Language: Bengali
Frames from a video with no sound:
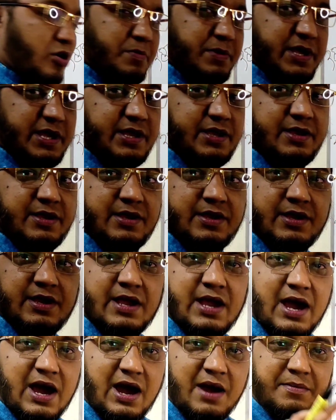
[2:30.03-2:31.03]
হবে
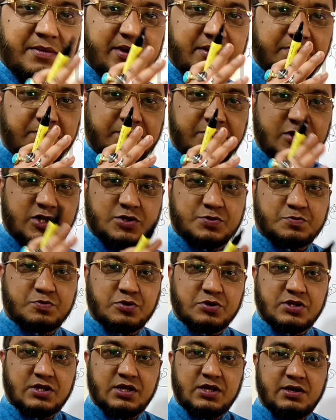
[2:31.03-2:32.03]
আমি
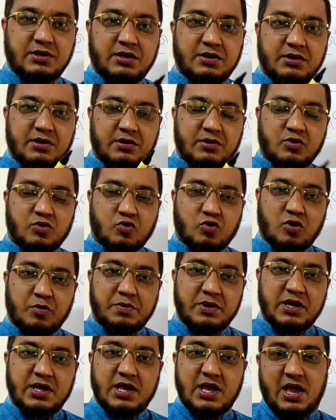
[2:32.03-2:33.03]
বৃহস্পতি
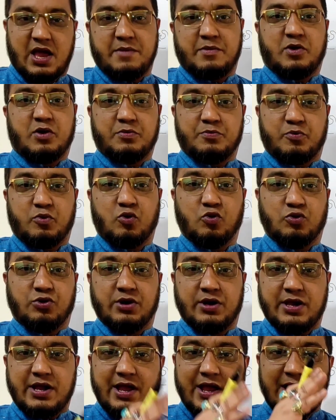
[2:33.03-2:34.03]
রবি এবং বোধ
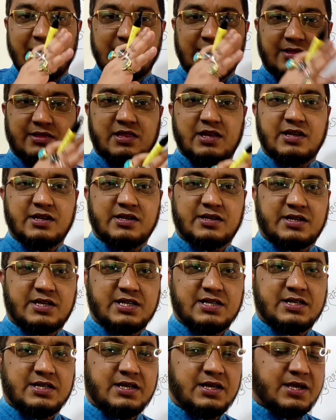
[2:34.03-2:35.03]
এই
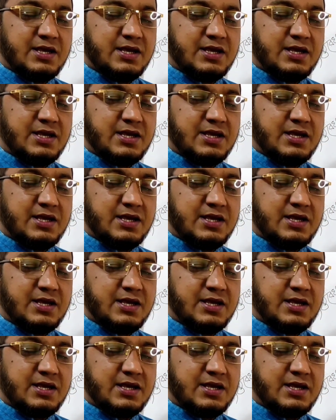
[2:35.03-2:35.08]
তিনটি